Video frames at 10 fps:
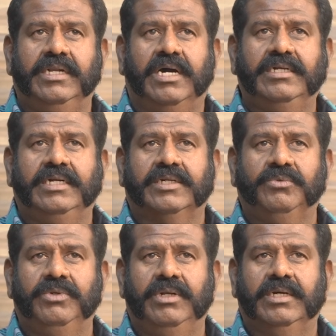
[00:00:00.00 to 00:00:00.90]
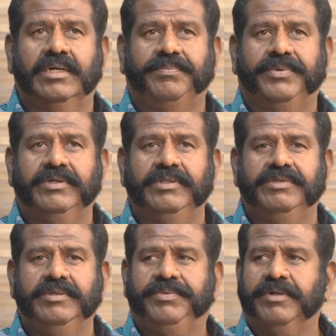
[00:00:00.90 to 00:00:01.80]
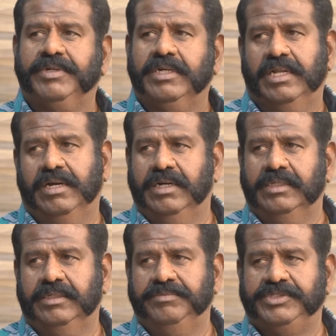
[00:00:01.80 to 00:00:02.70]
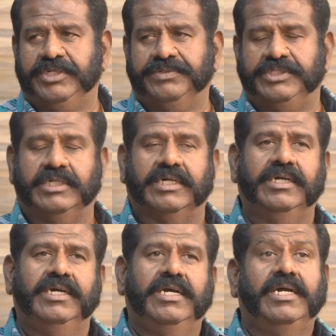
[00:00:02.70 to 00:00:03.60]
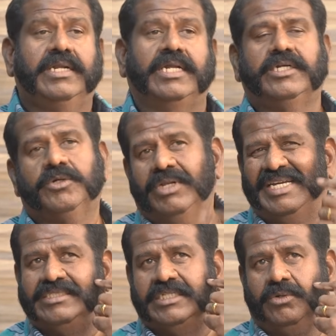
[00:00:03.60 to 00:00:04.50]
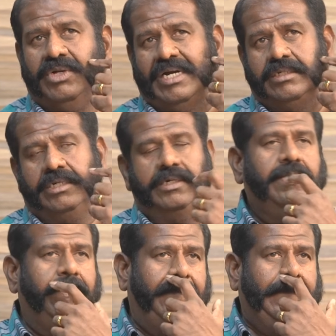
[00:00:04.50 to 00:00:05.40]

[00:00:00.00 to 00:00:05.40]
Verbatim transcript: நான் கடவுளுக்கு அப்புறம் இதை வந்து பெர்மனண்டாக அந்த மீசையை வச்சுருக்கிறேன் நான் கடவுளில் சின்ன ஒரு கட்டு இருக்கும்